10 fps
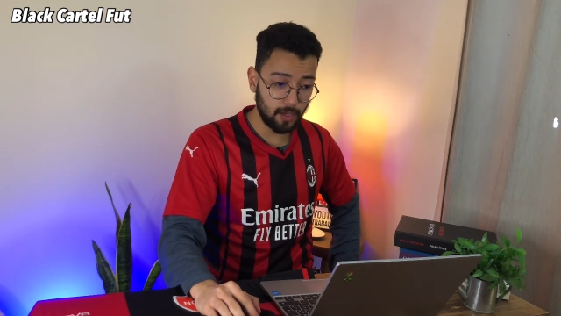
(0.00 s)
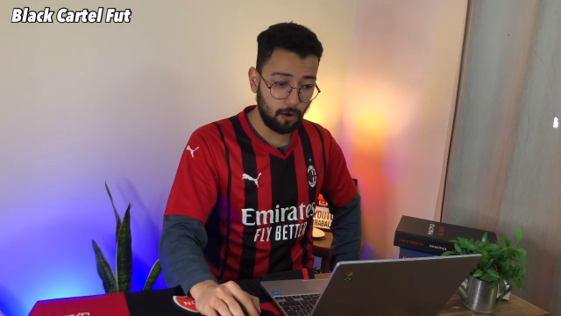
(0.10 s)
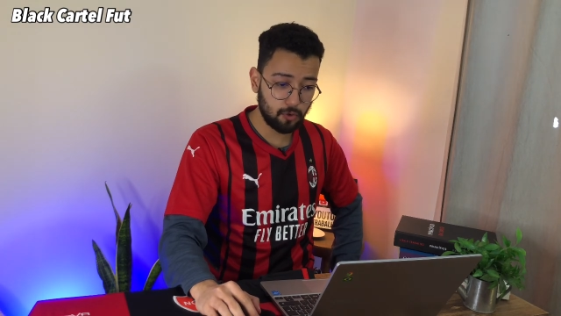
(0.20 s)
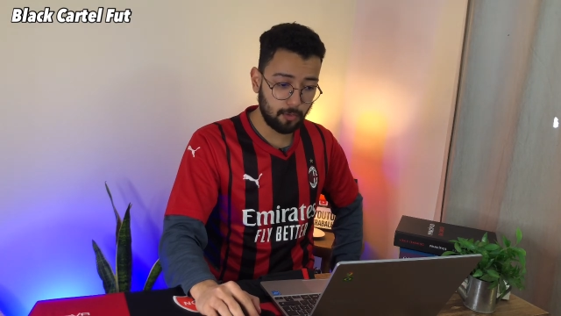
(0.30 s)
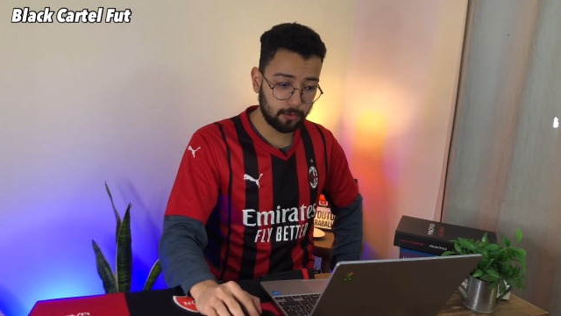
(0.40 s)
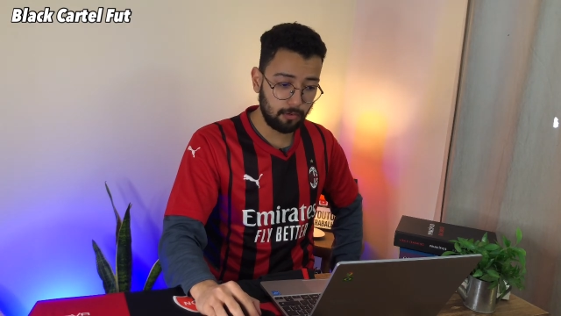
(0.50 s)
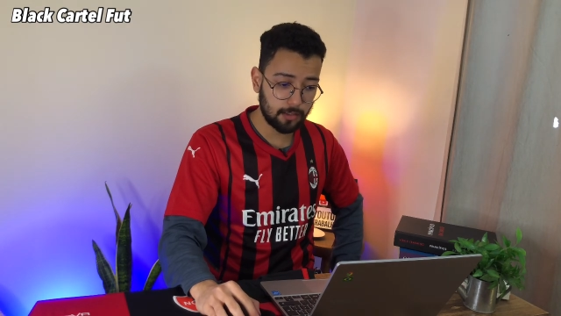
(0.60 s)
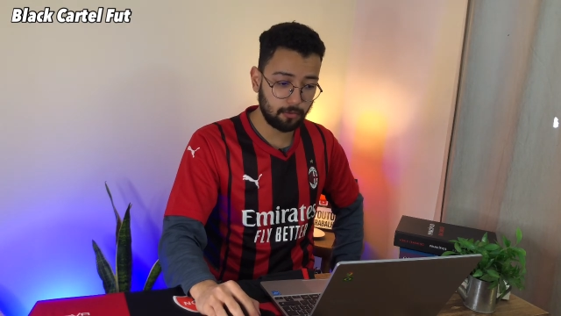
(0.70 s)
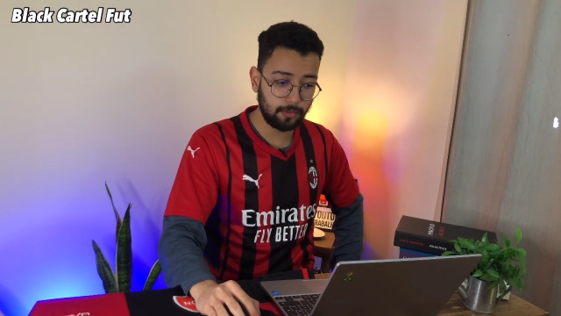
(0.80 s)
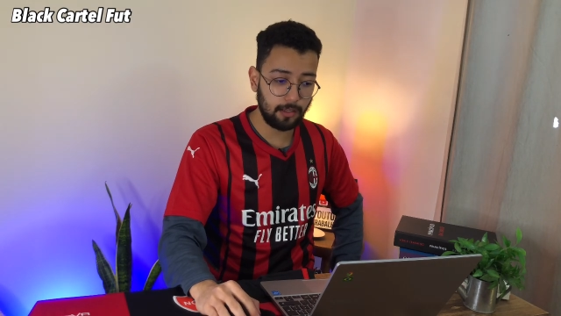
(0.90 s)
A última
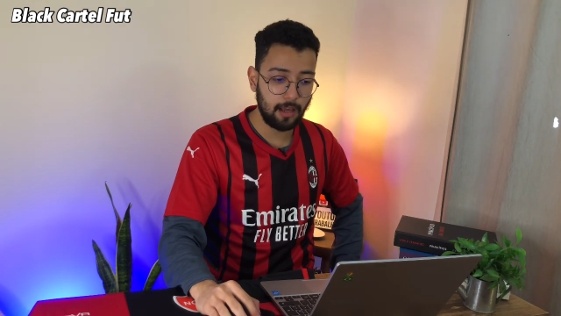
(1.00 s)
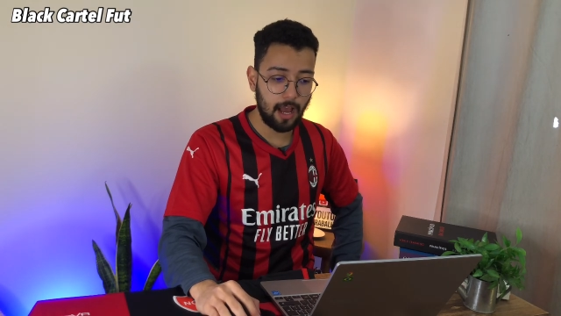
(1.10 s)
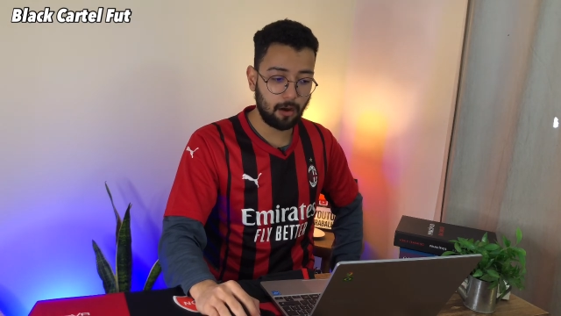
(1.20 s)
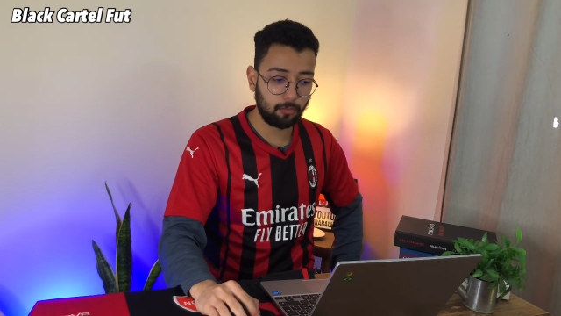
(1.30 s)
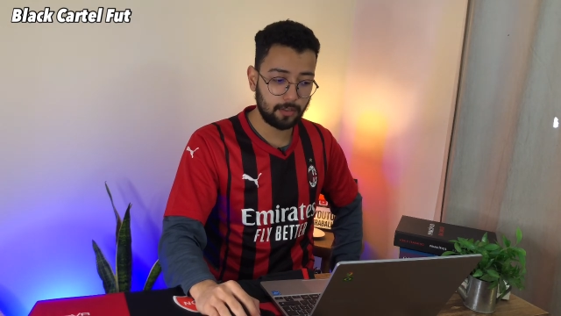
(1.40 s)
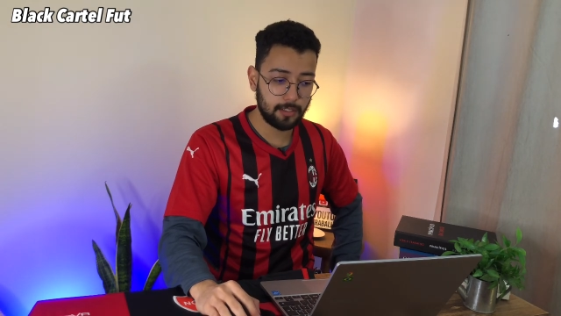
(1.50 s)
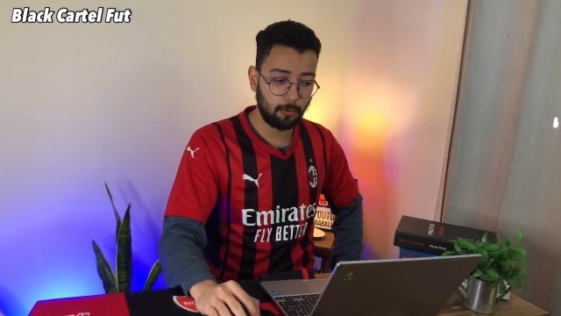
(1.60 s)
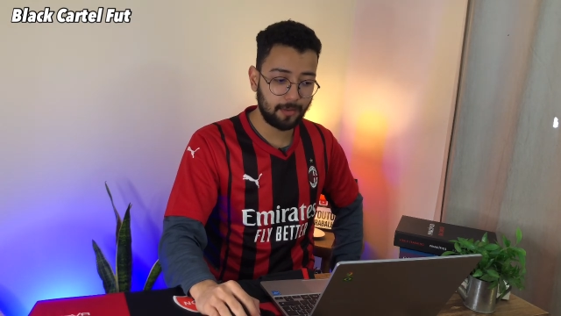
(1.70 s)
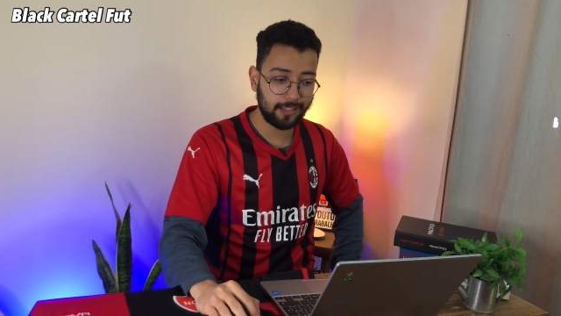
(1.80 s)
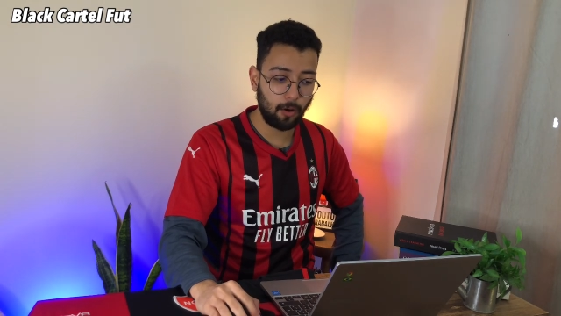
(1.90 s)
atuação dele aconteceu
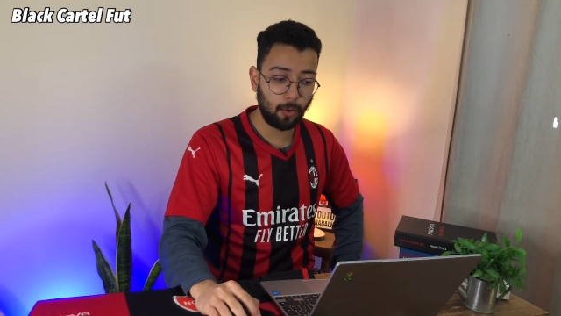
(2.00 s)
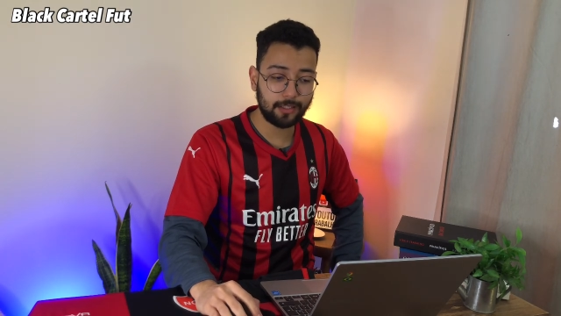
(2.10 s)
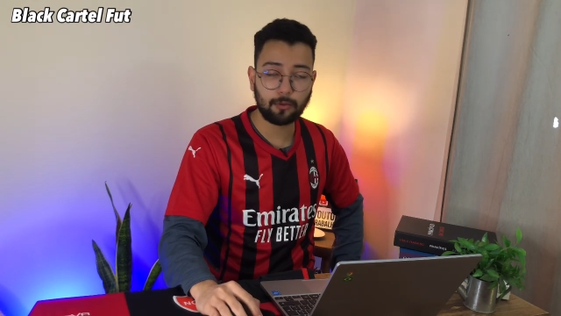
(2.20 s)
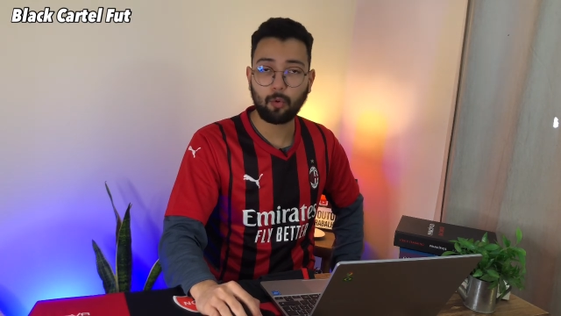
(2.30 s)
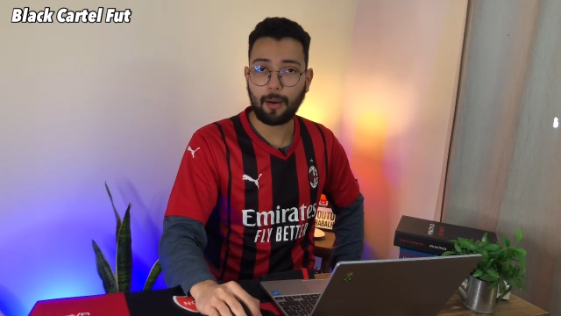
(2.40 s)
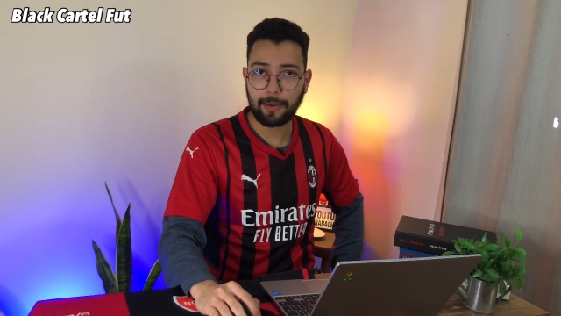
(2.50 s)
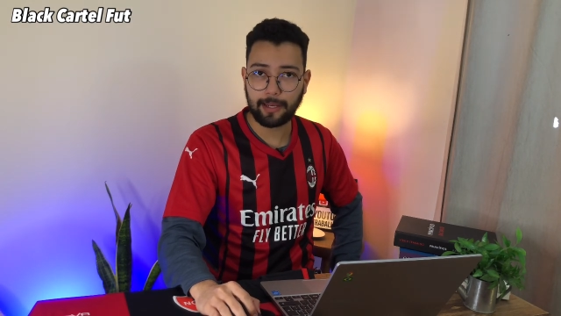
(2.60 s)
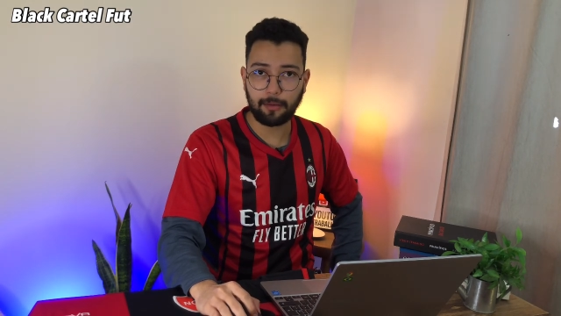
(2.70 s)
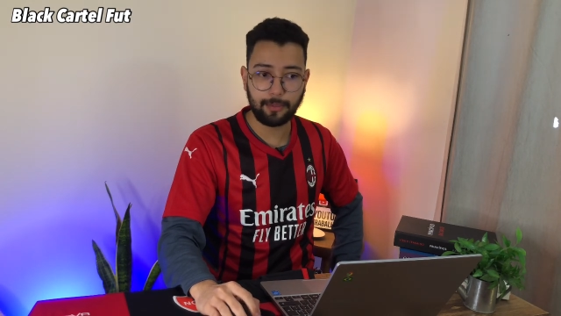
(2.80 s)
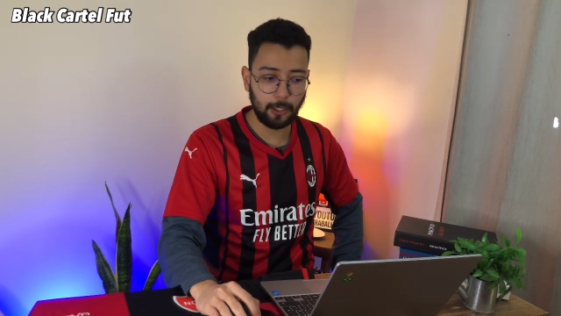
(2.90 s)
na derrota do
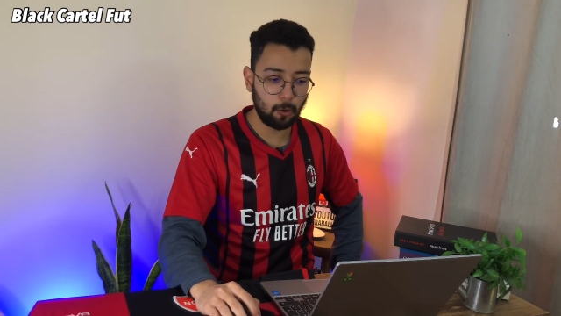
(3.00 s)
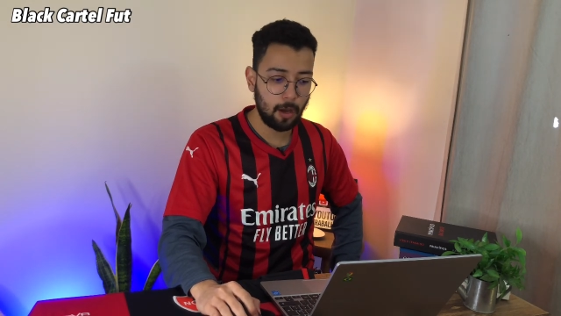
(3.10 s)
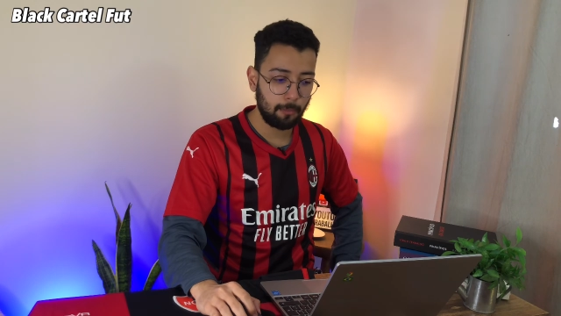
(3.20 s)
América Mineiro